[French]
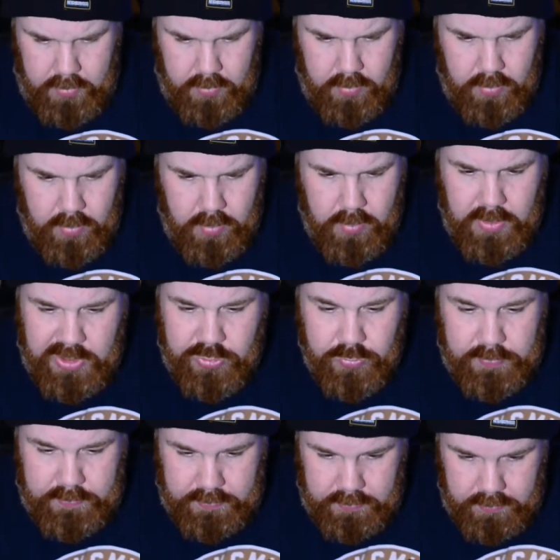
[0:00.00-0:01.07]
Le logo est
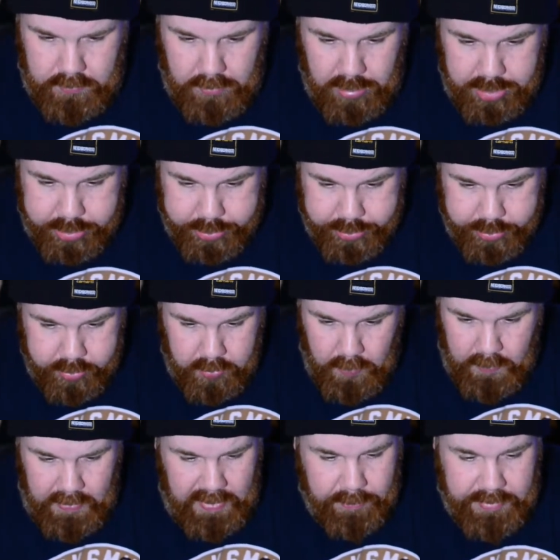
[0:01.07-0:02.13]
juste...
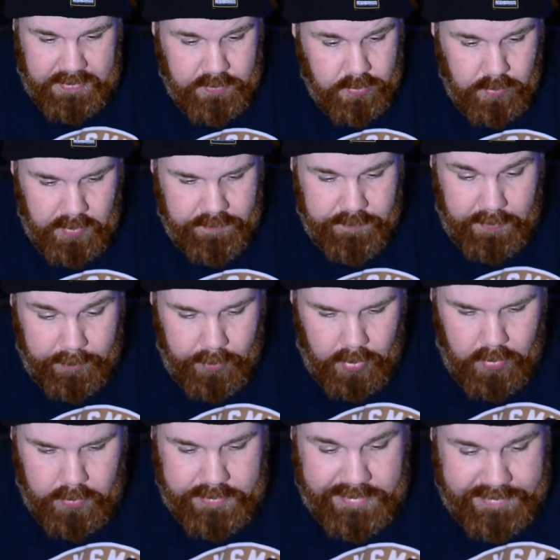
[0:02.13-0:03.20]
L'impression est
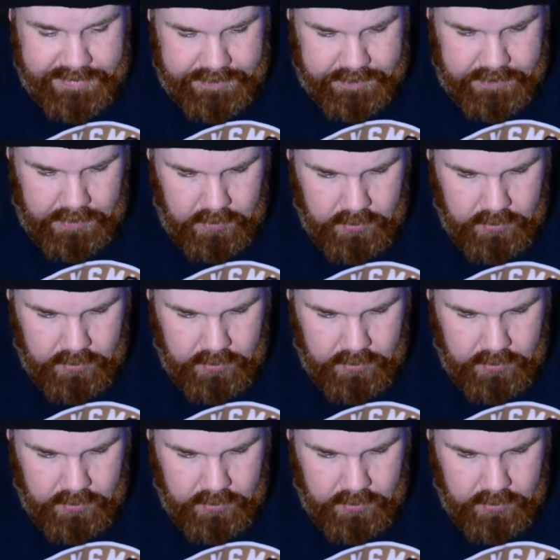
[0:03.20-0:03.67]
vraiment nickel